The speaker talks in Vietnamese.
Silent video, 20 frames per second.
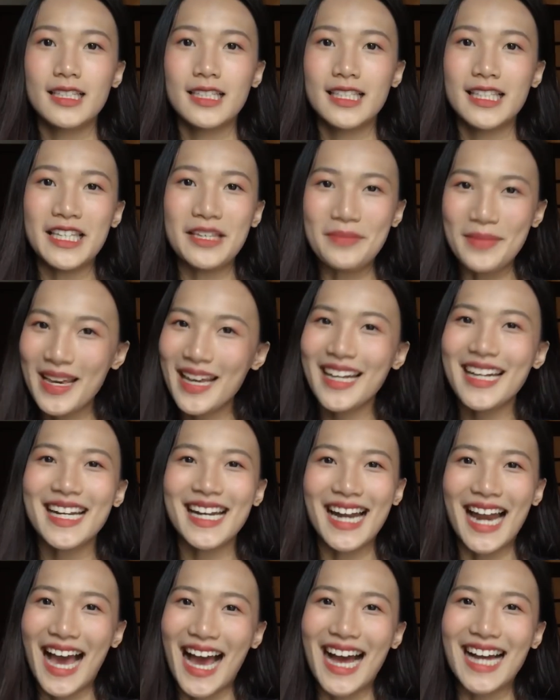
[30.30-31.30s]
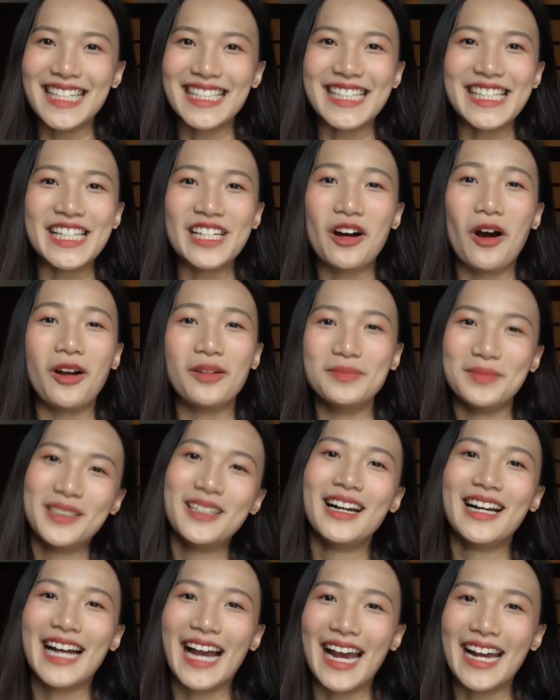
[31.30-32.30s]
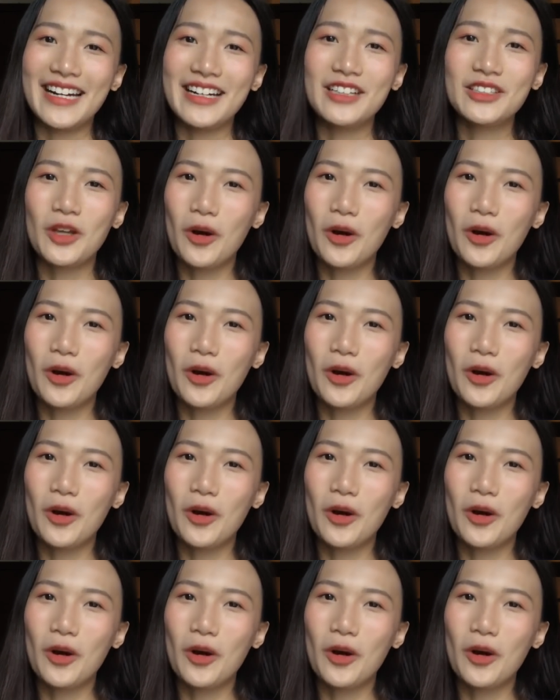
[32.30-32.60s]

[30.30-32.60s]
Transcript: chị biết là chỉ còn 10 ngày nữa